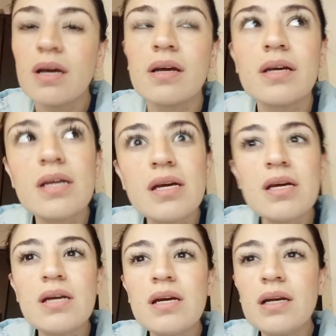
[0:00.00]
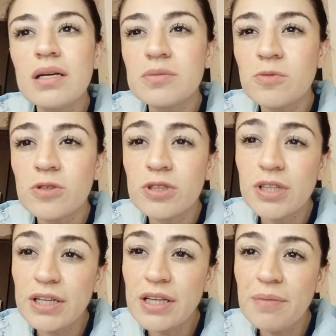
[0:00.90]
y les
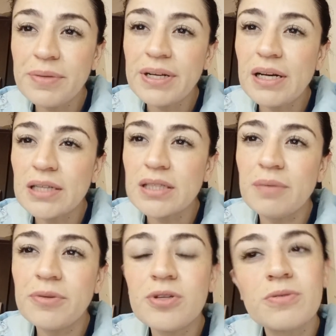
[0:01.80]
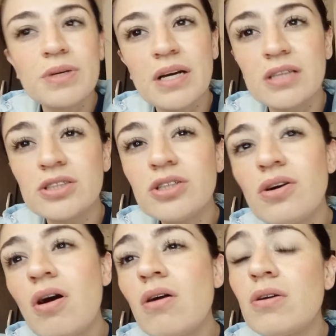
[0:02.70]
mostré también el examen de
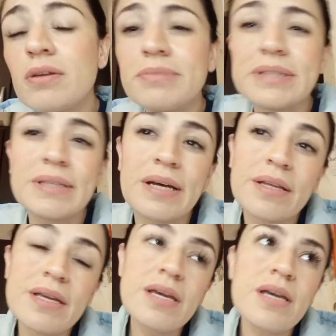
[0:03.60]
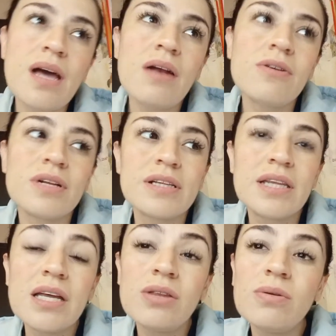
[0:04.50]
ubicación, lo de mi estadía, lo del
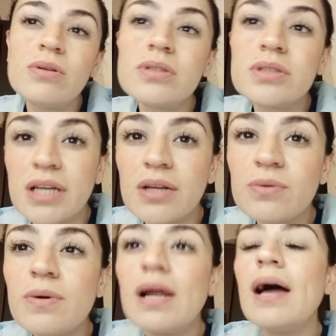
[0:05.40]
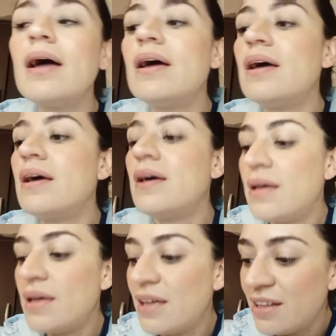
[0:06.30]
título, cédula,
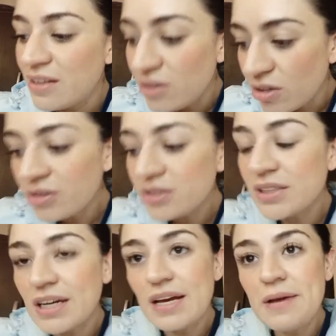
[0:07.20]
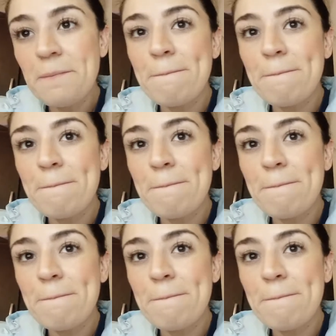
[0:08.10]
todo está ahí.